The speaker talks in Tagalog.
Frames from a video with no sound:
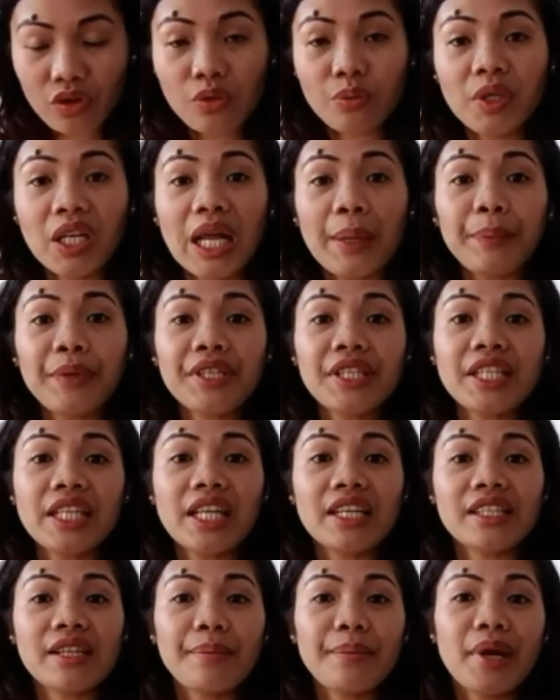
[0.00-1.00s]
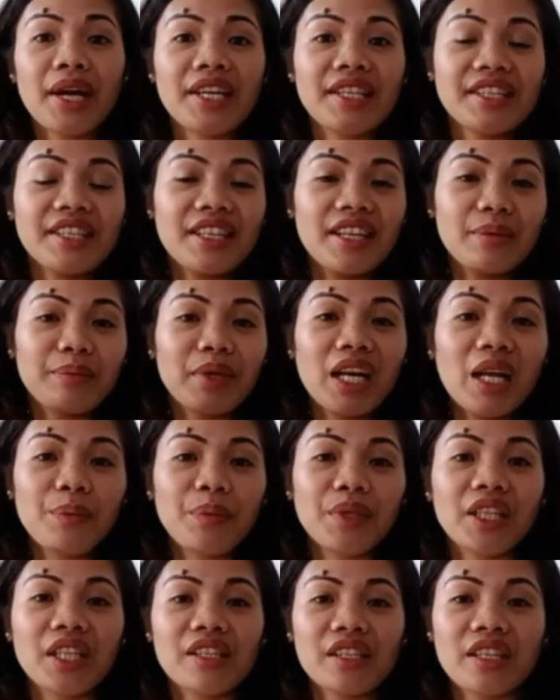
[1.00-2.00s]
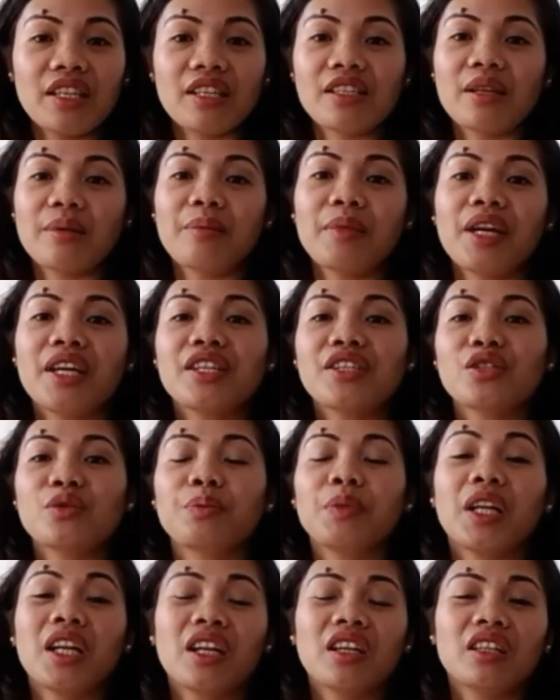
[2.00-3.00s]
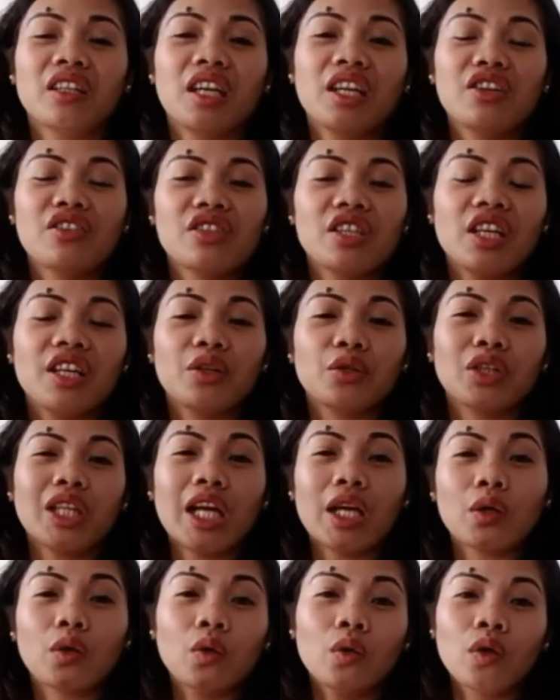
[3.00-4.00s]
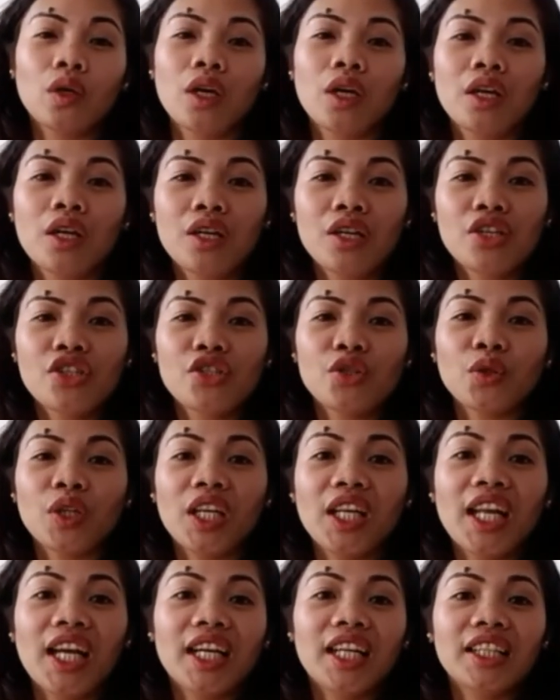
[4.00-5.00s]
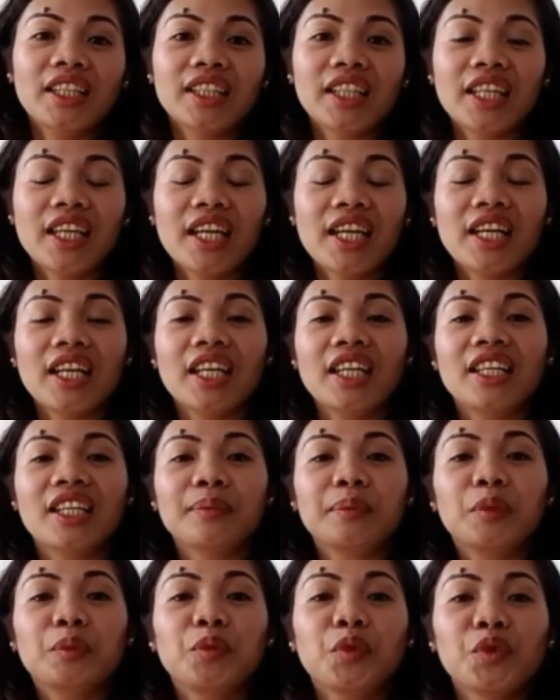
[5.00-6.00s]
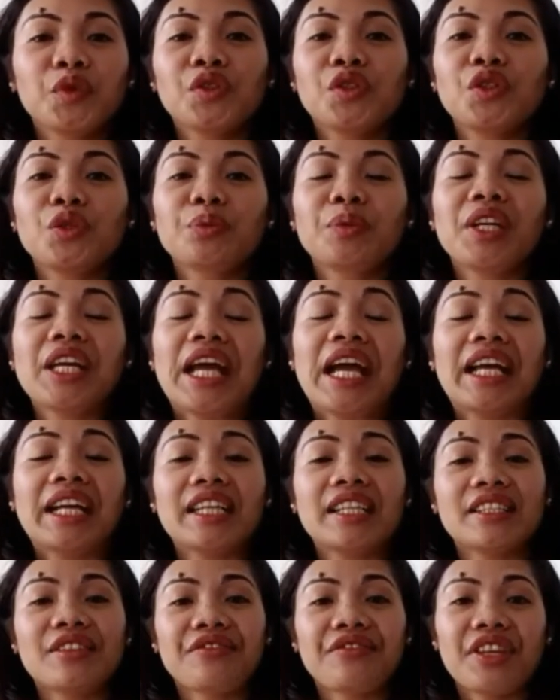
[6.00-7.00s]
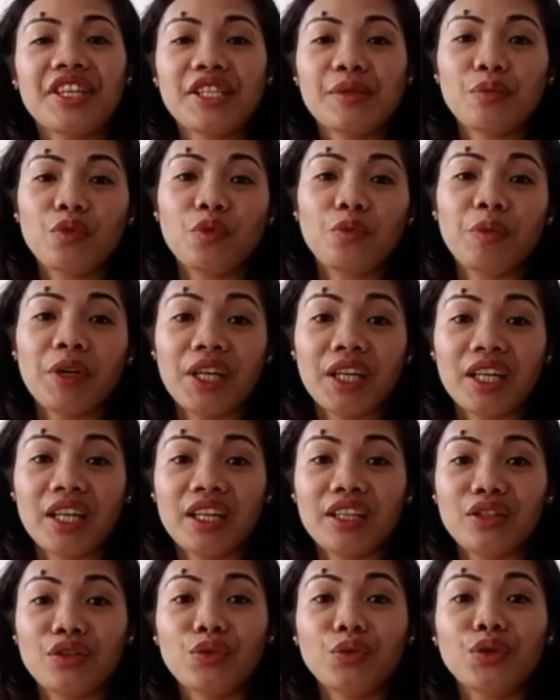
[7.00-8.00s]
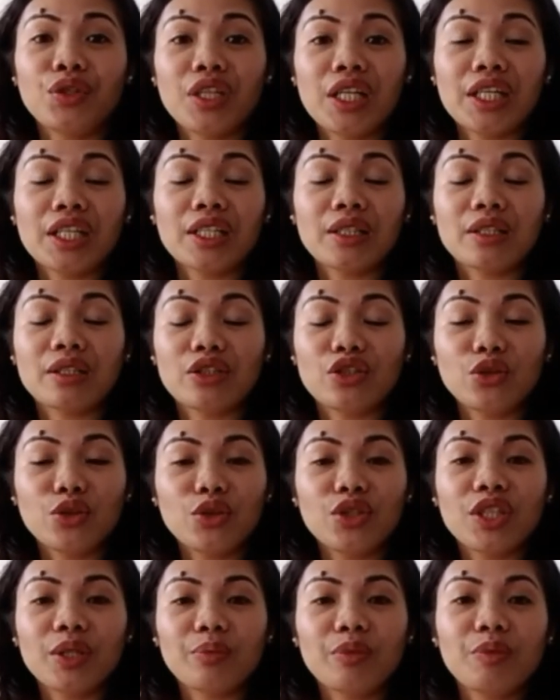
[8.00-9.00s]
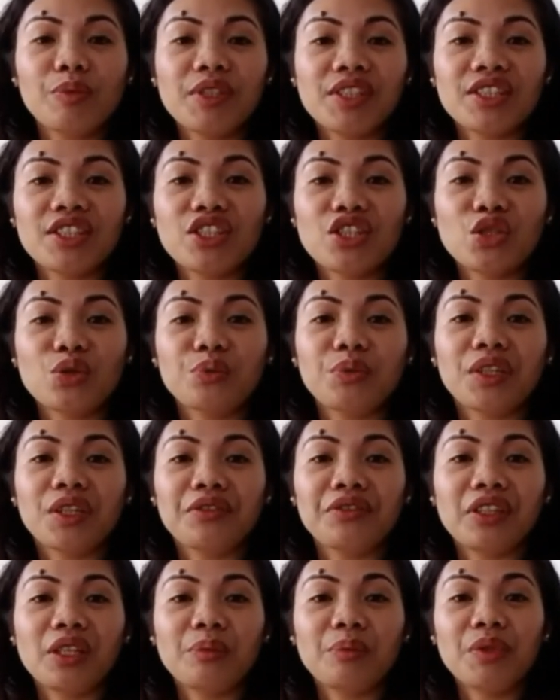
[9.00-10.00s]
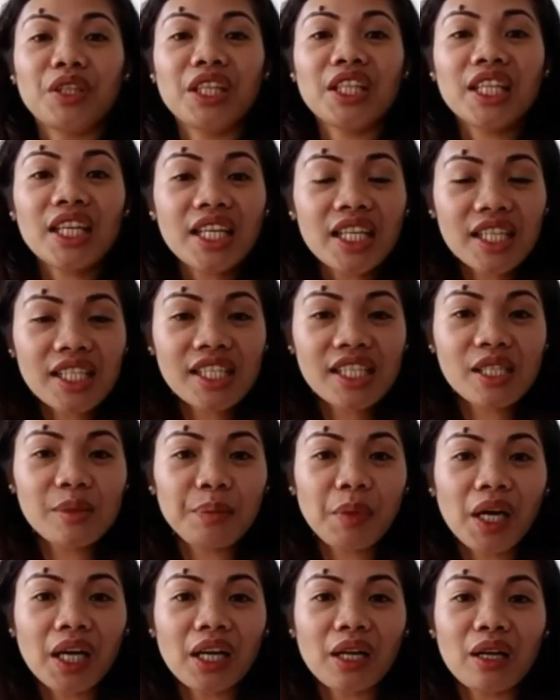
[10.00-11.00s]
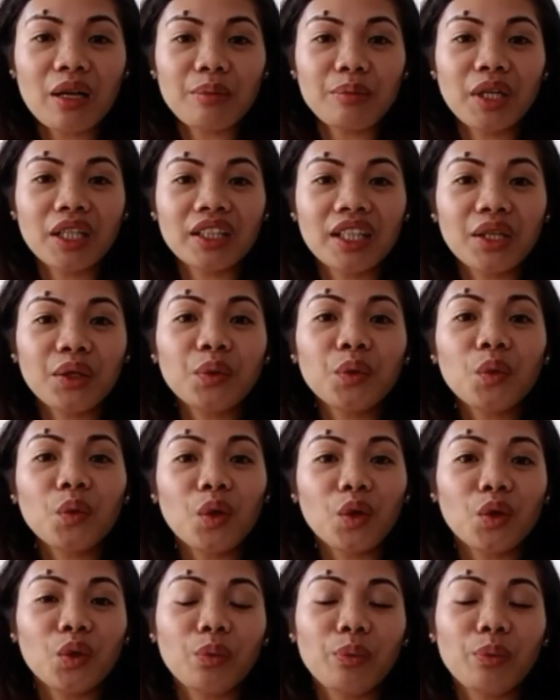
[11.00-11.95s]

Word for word: So malapit sila sa mines lang, malapit lang sila sa mines. So parang ano sila na tago So, kailangan kaya, kaya napopost yung may-ari sa Facebook para doon doon nagbi-message yung mga Pilipinas para magtanong kung